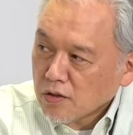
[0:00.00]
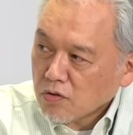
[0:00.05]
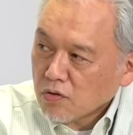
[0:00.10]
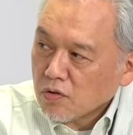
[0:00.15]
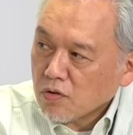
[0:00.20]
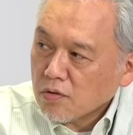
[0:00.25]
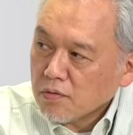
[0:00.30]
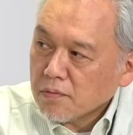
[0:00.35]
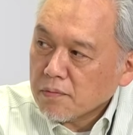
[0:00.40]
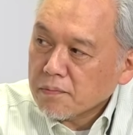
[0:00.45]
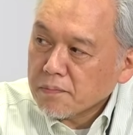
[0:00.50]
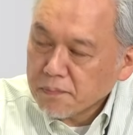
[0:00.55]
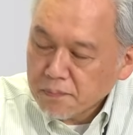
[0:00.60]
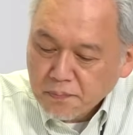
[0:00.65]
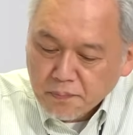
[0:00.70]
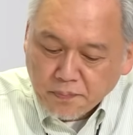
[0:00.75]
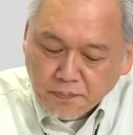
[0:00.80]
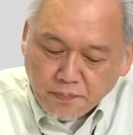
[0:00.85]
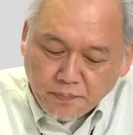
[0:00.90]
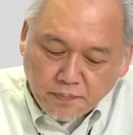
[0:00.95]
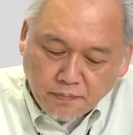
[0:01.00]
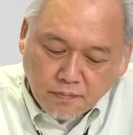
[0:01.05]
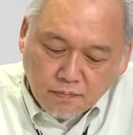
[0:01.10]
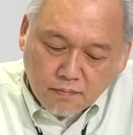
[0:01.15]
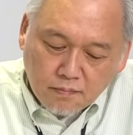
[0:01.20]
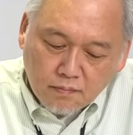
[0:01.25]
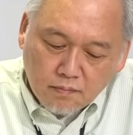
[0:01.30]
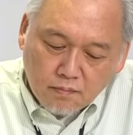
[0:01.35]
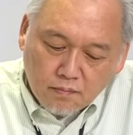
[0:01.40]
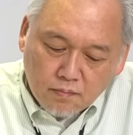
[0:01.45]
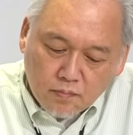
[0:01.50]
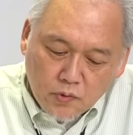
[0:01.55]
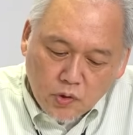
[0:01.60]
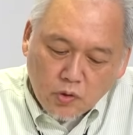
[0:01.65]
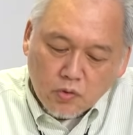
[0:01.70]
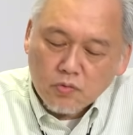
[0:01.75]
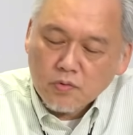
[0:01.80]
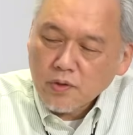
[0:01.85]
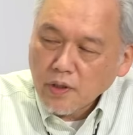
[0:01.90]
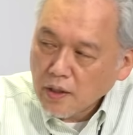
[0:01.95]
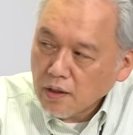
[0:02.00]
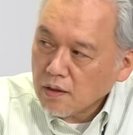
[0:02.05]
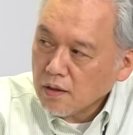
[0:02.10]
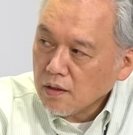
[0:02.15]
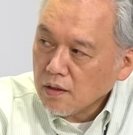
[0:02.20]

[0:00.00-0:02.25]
と。っていうんで、